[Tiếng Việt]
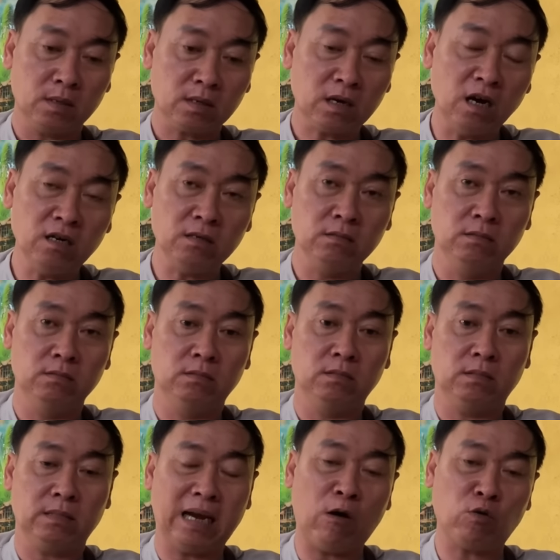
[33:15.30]
cưng
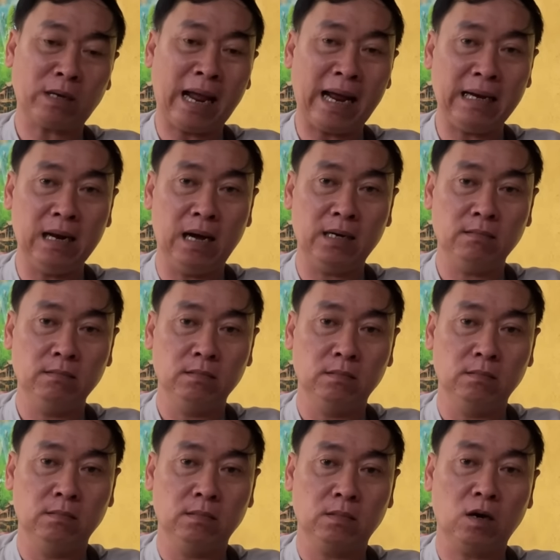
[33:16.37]
đầu thai lên
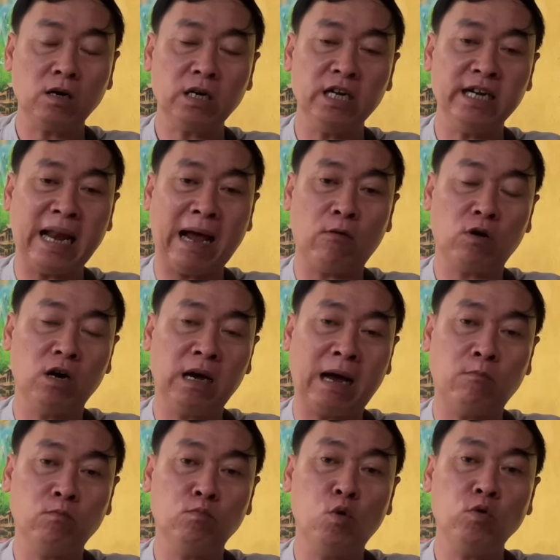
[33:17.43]
có khi nào cưng
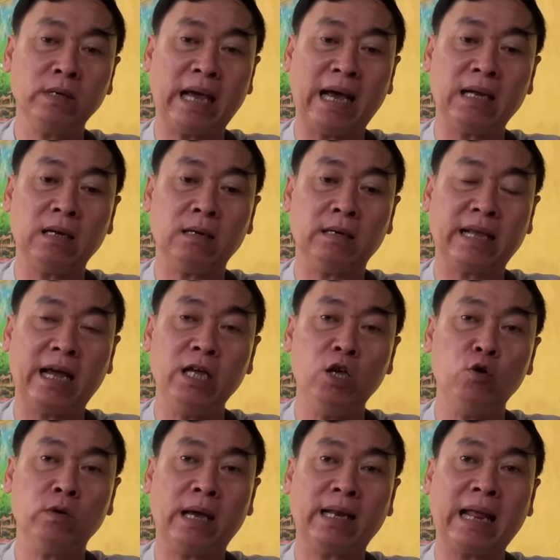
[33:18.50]
không muốn trả trả
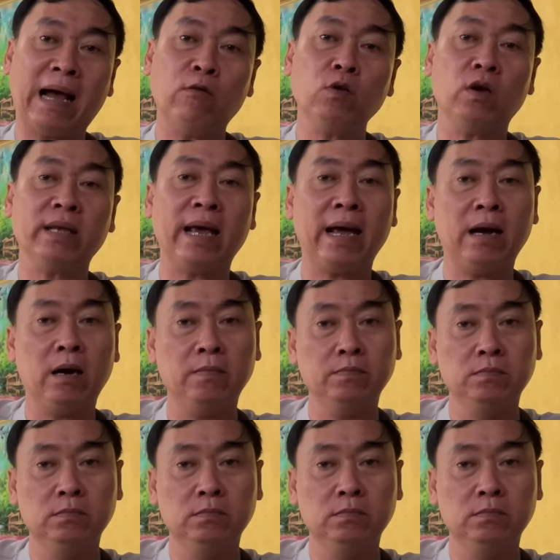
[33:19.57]
hiếu trả thảo cho cha không